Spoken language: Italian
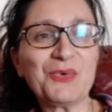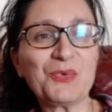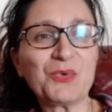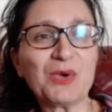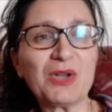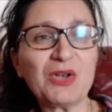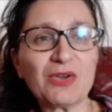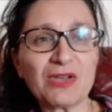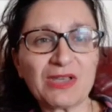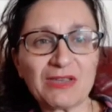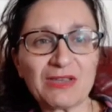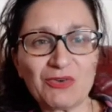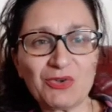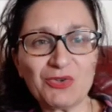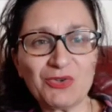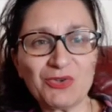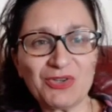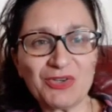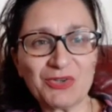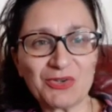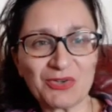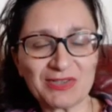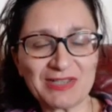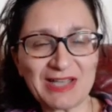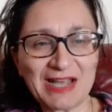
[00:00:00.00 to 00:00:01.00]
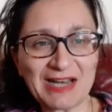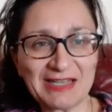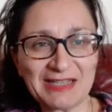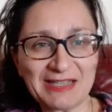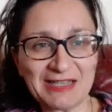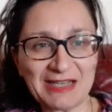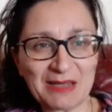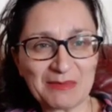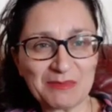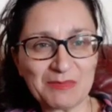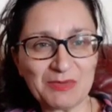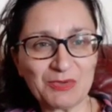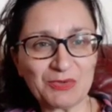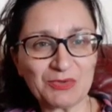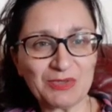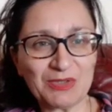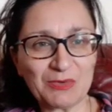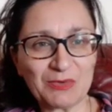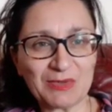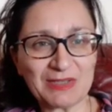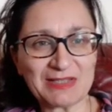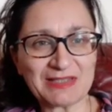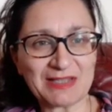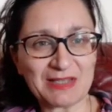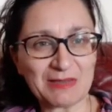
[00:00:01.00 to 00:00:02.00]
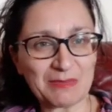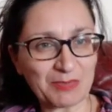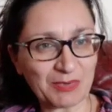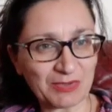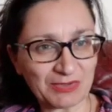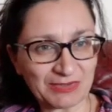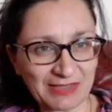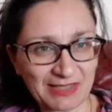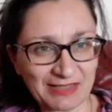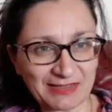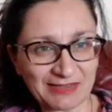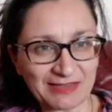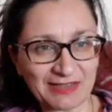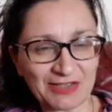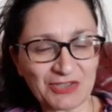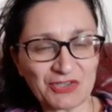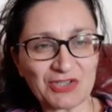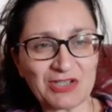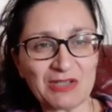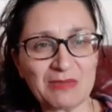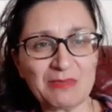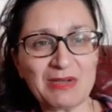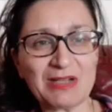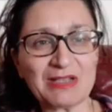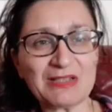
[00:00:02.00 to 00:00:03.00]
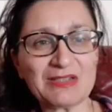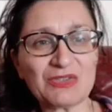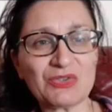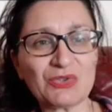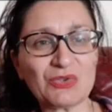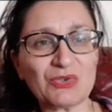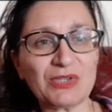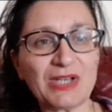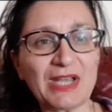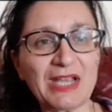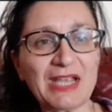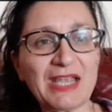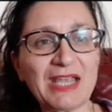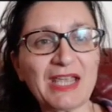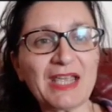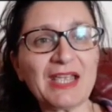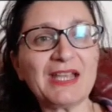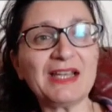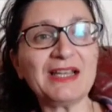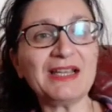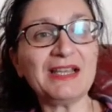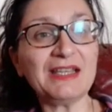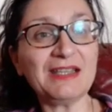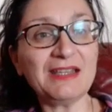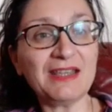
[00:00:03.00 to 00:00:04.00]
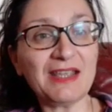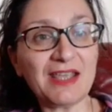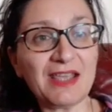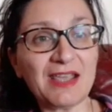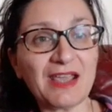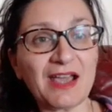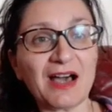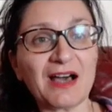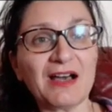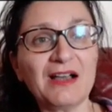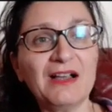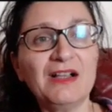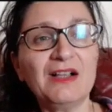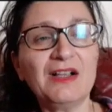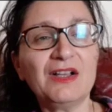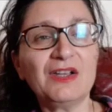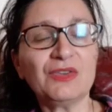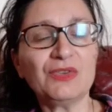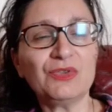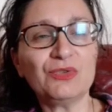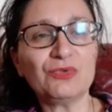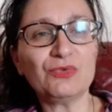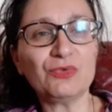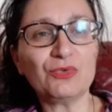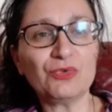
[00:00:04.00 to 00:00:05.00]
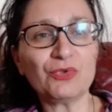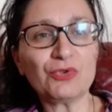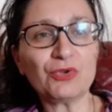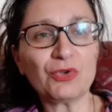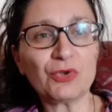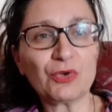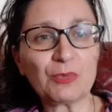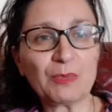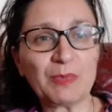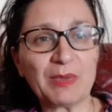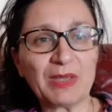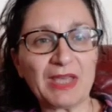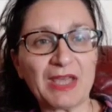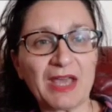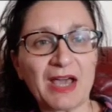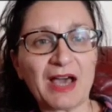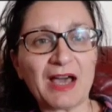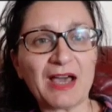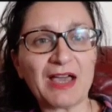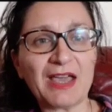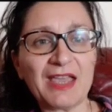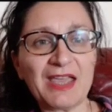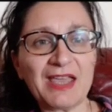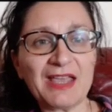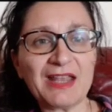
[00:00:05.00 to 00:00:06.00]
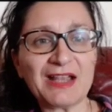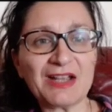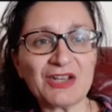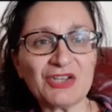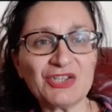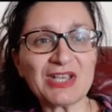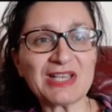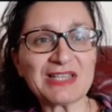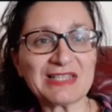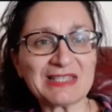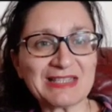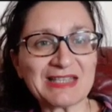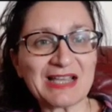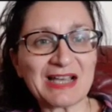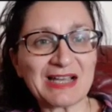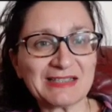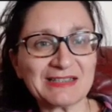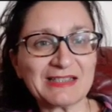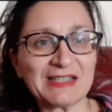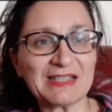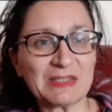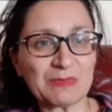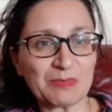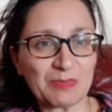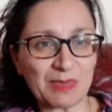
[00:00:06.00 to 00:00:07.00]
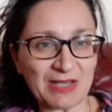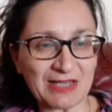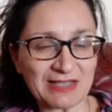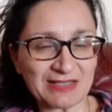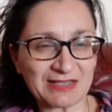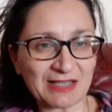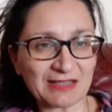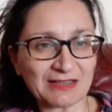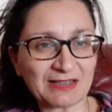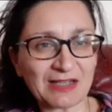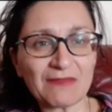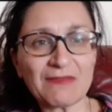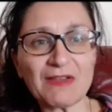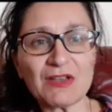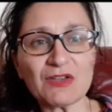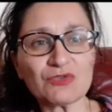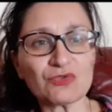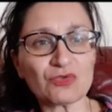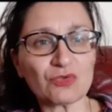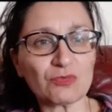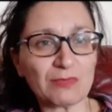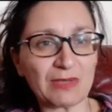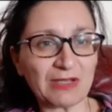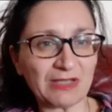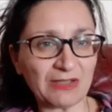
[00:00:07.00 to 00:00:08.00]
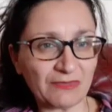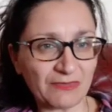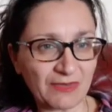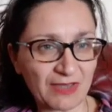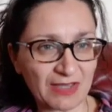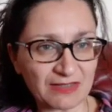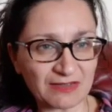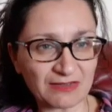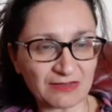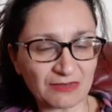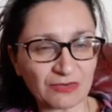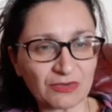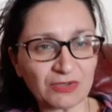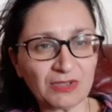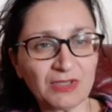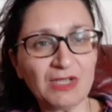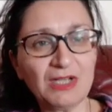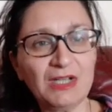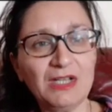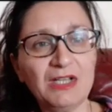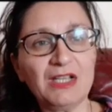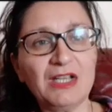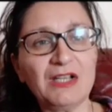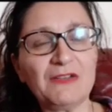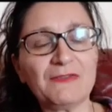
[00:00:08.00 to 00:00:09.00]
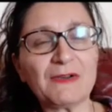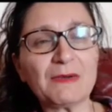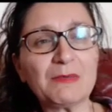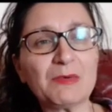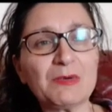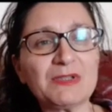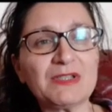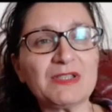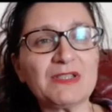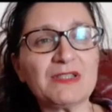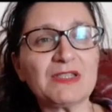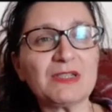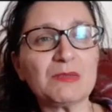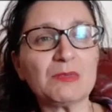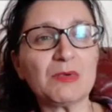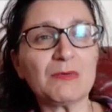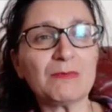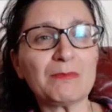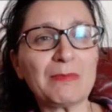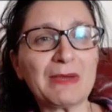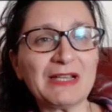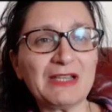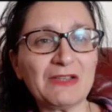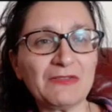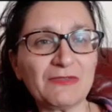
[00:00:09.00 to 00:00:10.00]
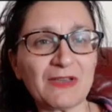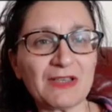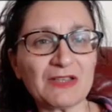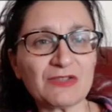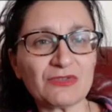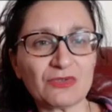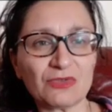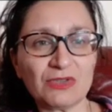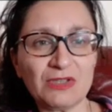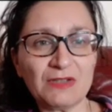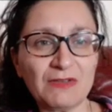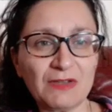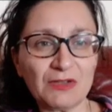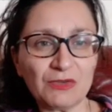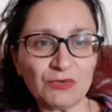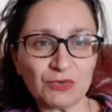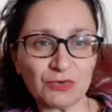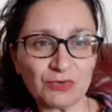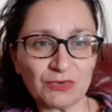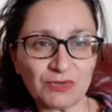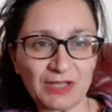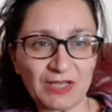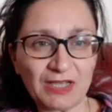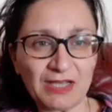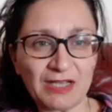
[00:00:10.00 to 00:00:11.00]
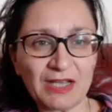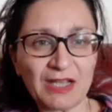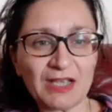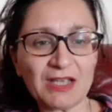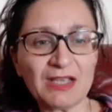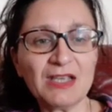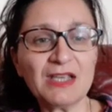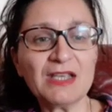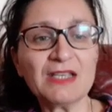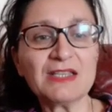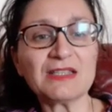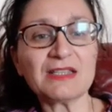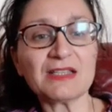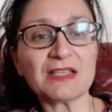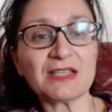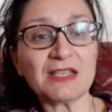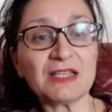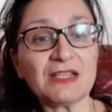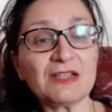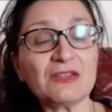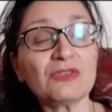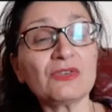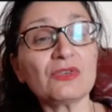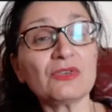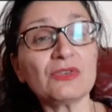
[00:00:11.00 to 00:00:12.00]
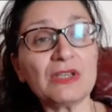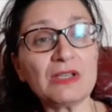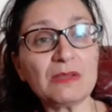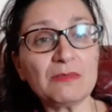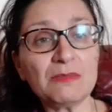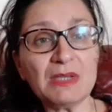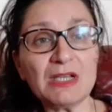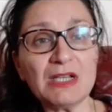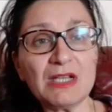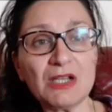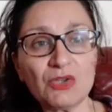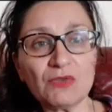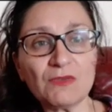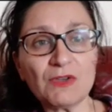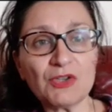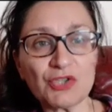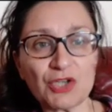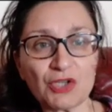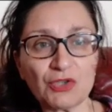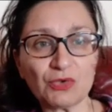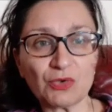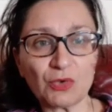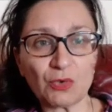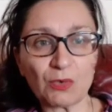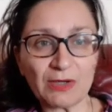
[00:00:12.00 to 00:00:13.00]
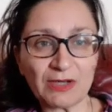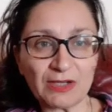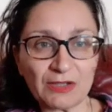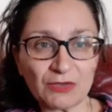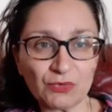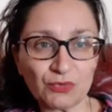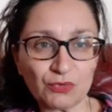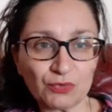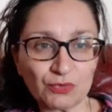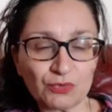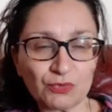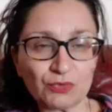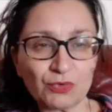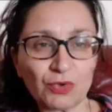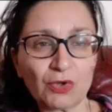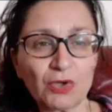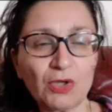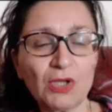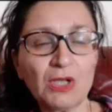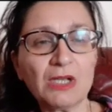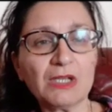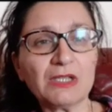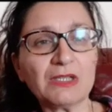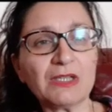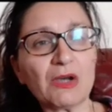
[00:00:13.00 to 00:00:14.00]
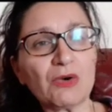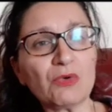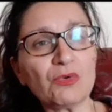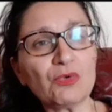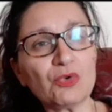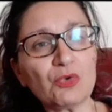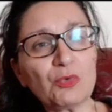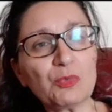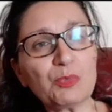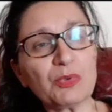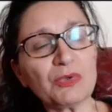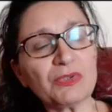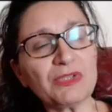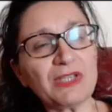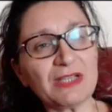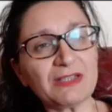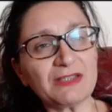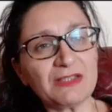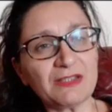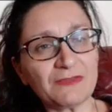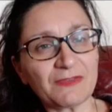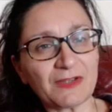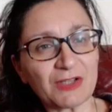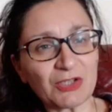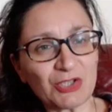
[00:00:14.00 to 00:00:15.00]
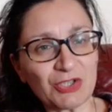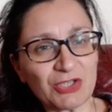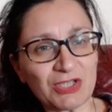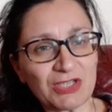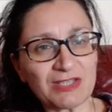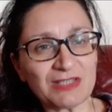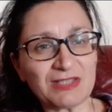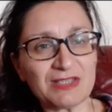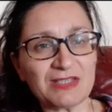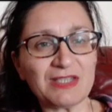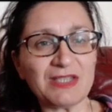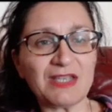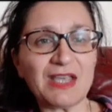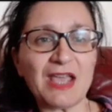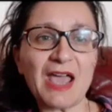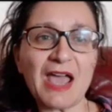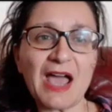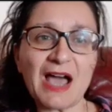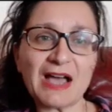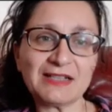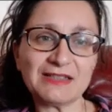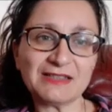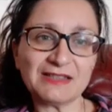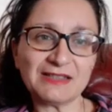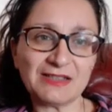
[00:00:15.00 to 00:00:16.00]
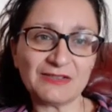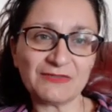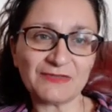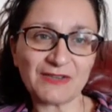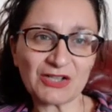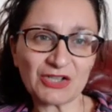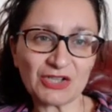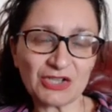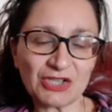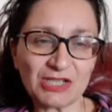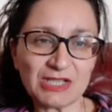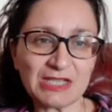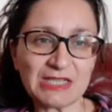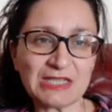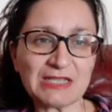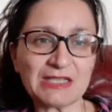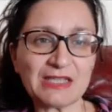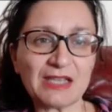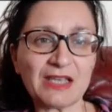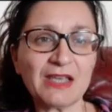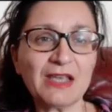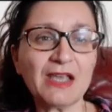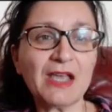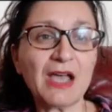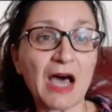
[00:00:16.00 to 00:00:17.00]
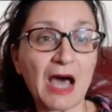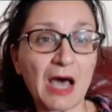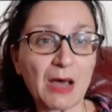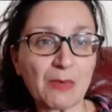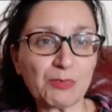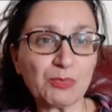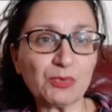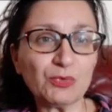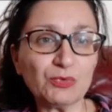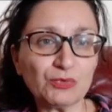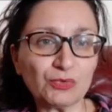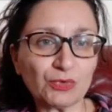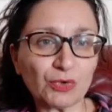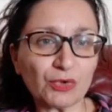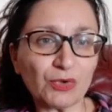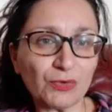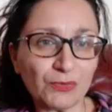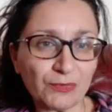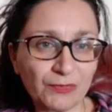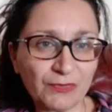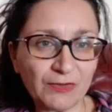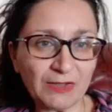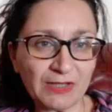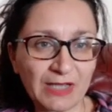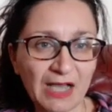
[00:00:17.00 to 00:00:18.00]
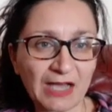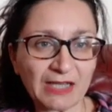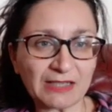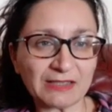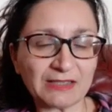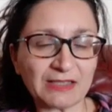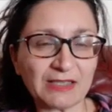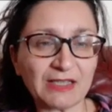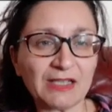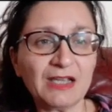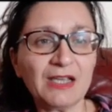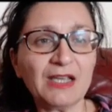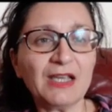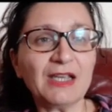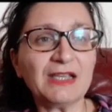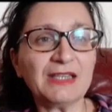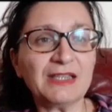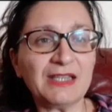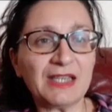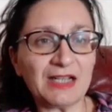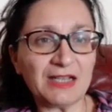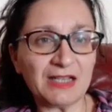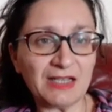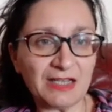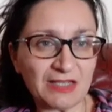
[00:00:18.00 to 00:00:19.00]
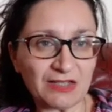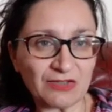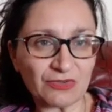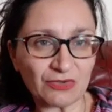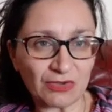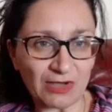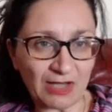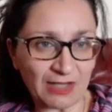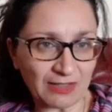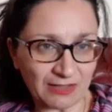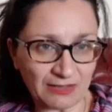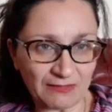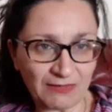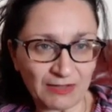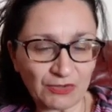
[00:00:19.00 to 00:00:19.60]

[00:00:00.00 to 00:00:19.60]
Quello che voglio ricordare nell'ambito di questa importante celebrazione è che l'idea di un'Unione Europea era già stata espressa attraverso un manifesto, il famosissimo Manifesto di Ventotene, scritto nel 1941 da un gruppo di antifascisti e antifasciste appunto confinati nell'isola di